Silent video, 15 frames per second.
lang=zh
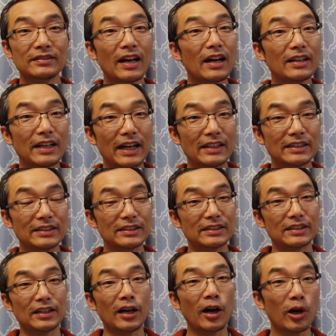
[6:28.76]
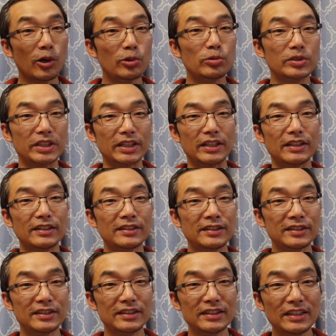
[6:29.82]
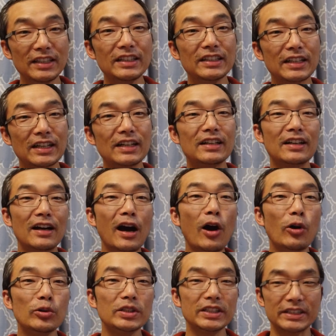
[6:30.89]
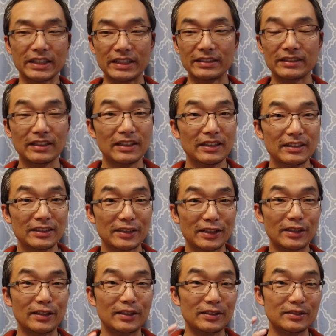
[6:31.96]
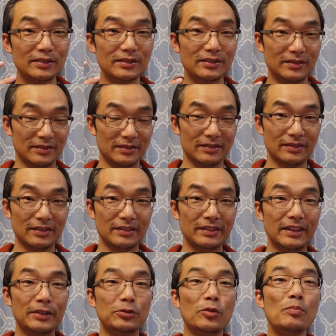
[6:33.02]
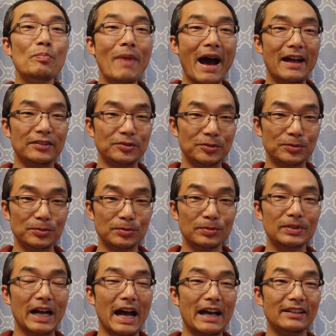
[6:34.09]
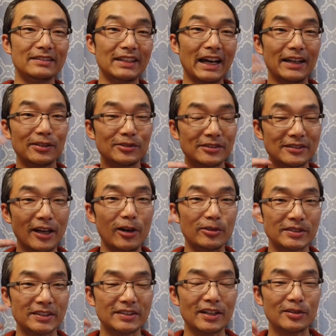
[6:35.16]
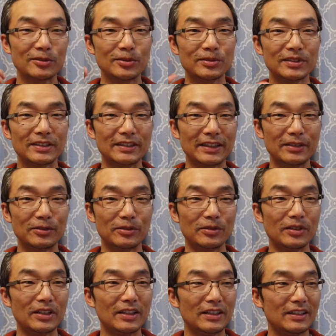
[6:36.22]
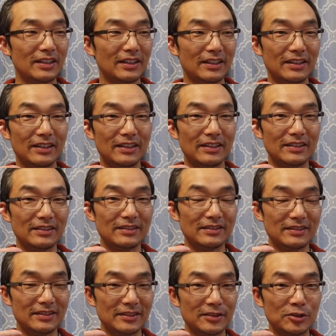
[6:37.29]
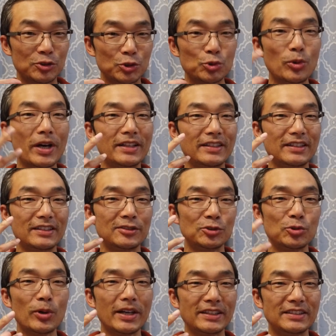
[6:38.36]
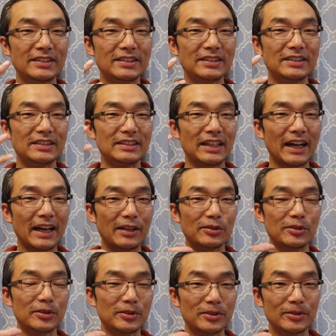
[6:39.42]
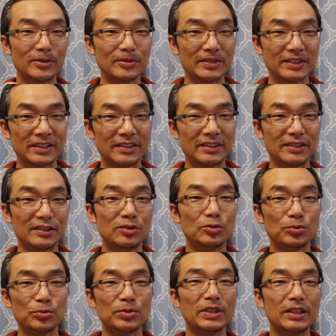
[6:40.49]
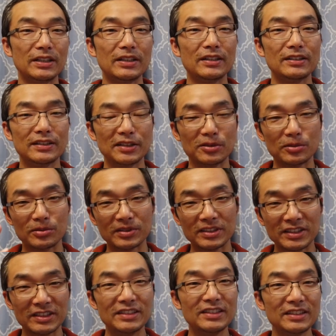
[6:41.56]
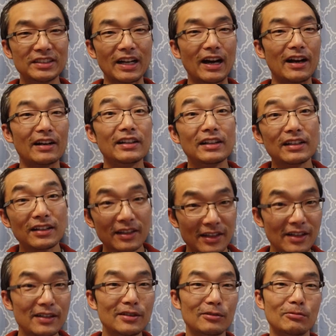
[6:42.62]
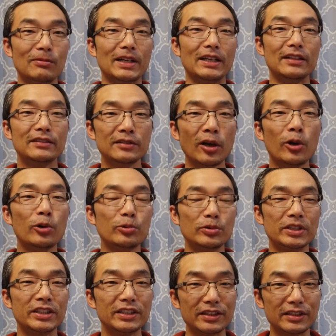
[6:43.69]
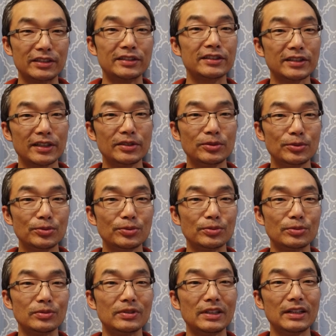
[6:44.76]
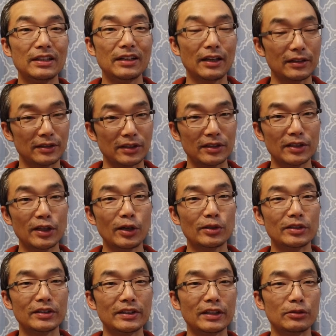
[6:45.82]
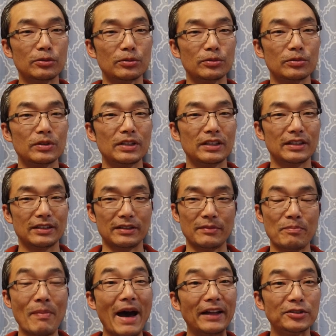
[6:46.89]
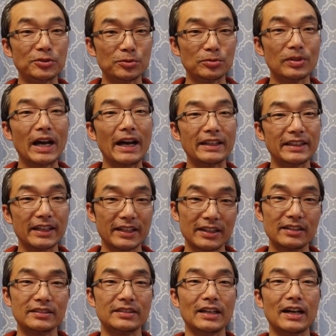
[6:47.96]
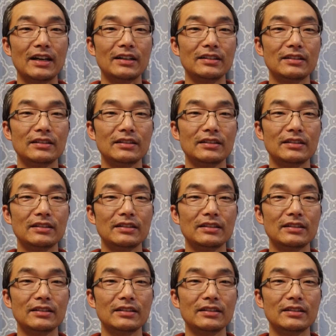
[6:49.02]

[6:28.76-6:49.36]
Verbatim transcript: 当然是后者棋力更高的人，这个那种满足感，还有脑子当中的那种呃算的算计，还有对这种棋局的这种欣赏更为透彻深入，得到的那种。啊，满足感也更强。